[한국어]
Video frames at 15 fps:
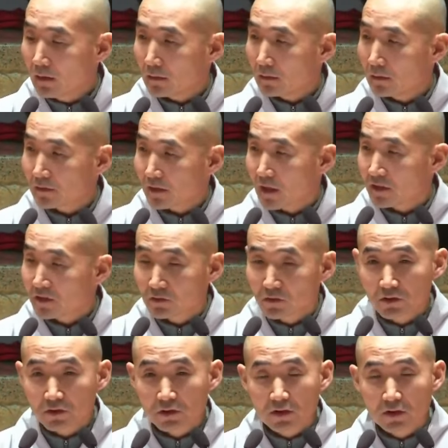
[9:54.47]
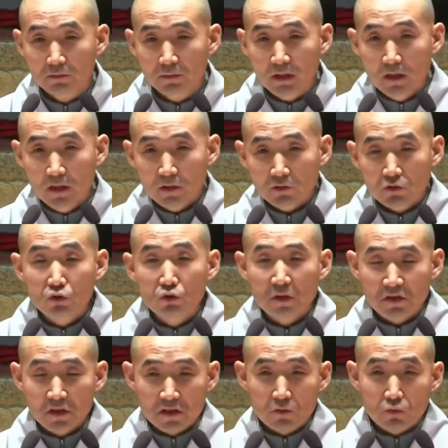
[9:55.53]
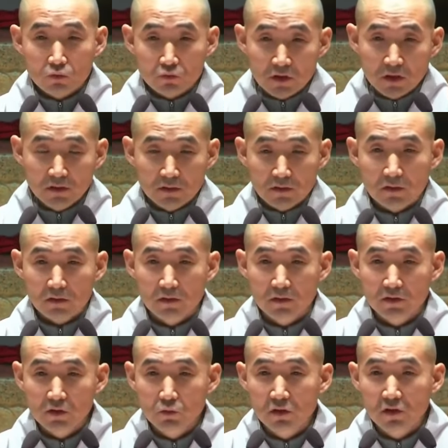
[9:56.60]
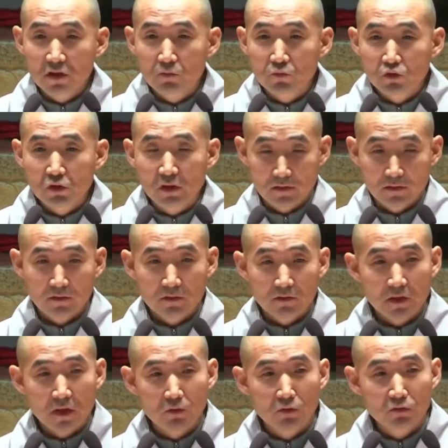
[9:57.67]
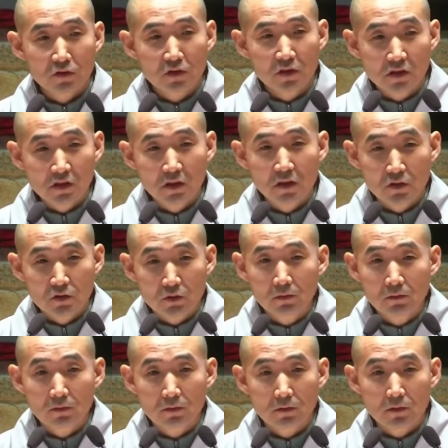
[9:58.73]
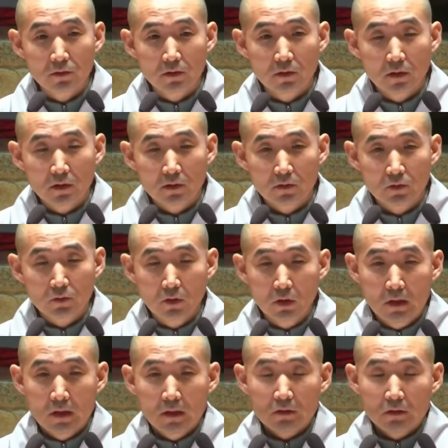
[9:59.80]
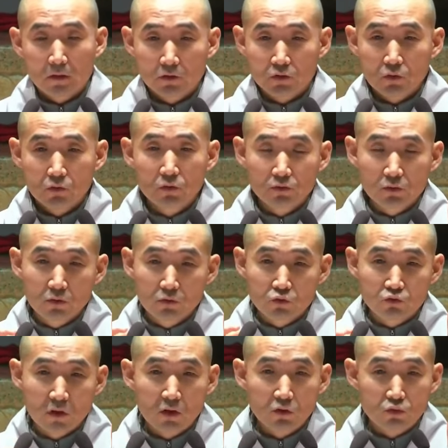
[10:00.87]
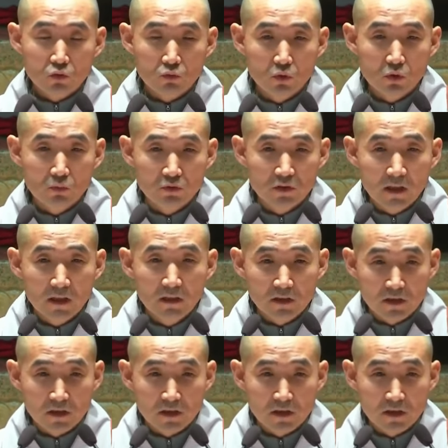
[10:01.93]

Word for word: 어, 잘 아시는 것처럼 1979년 어, 10월 26일 대통령이 시해되죠. 그리고 어, 총을 쏜 중앙정보부장